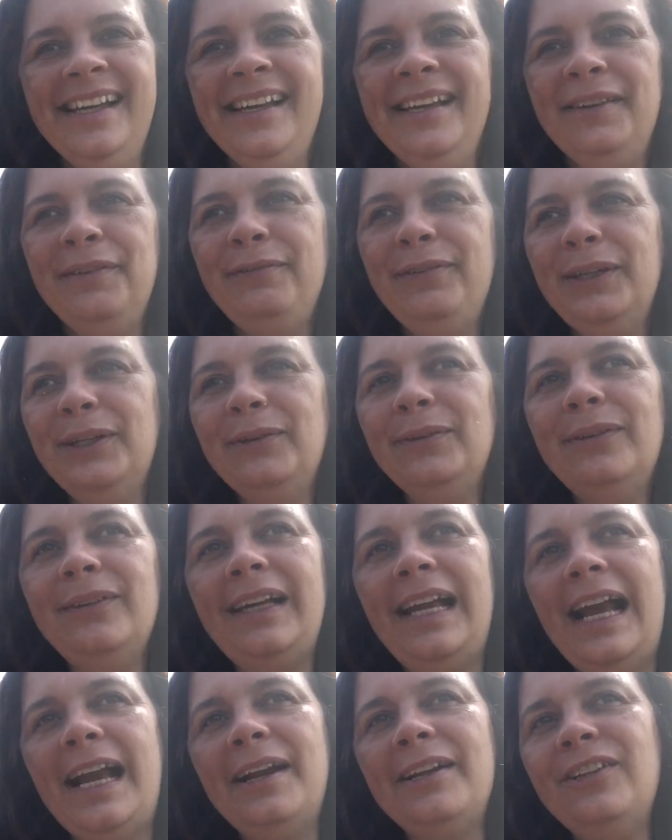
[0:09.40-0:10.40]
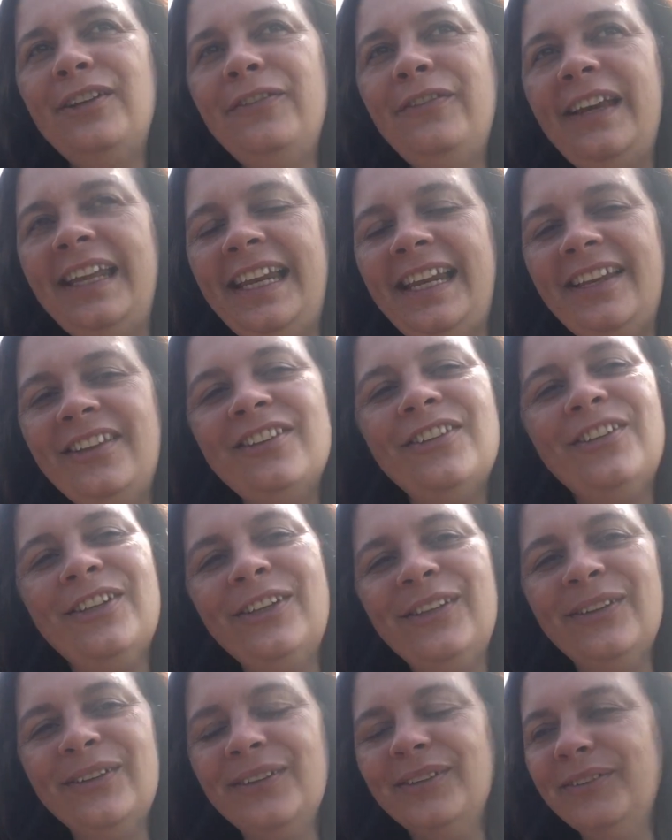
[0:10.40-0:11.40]
vir num lugar diferente de
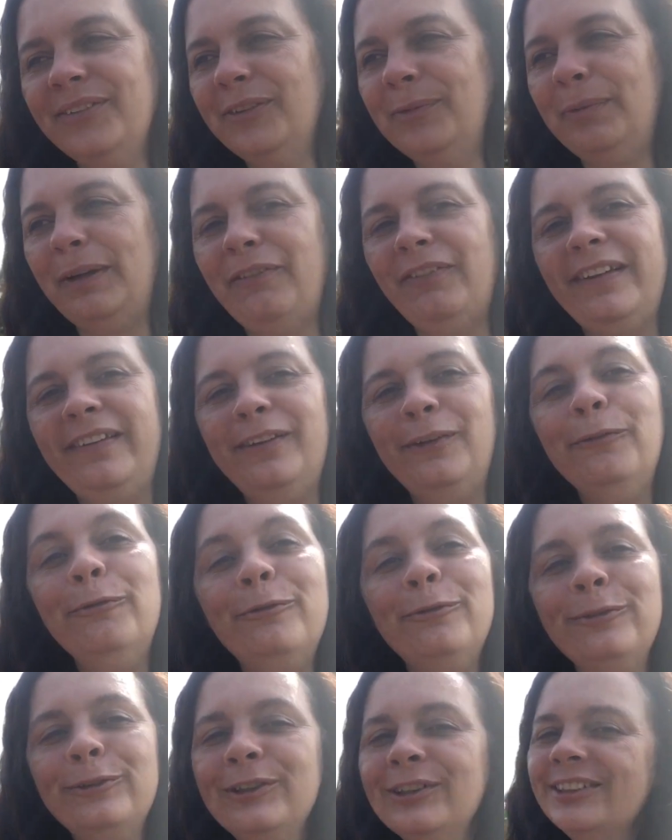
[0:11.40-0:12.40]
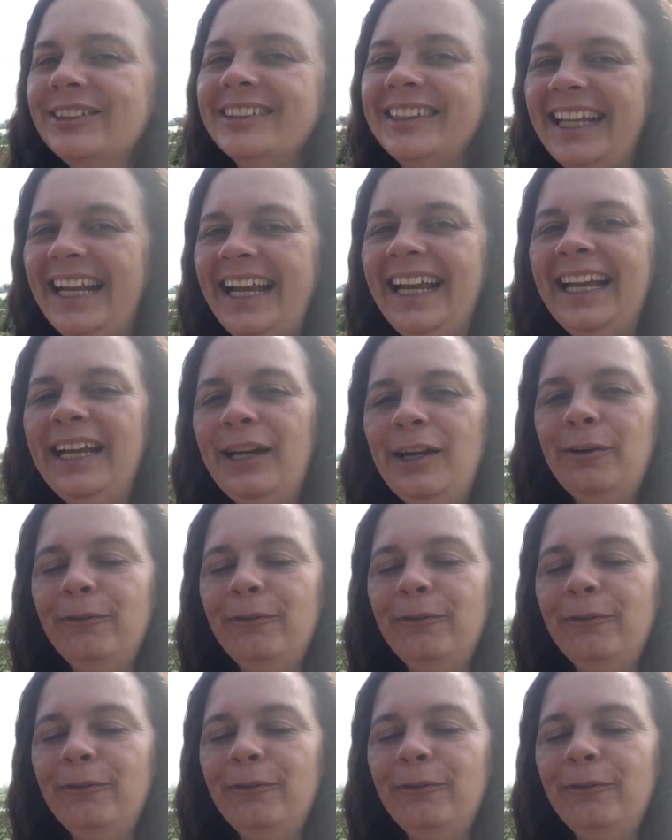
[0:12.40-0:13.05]
novo para fazer um fundo, né?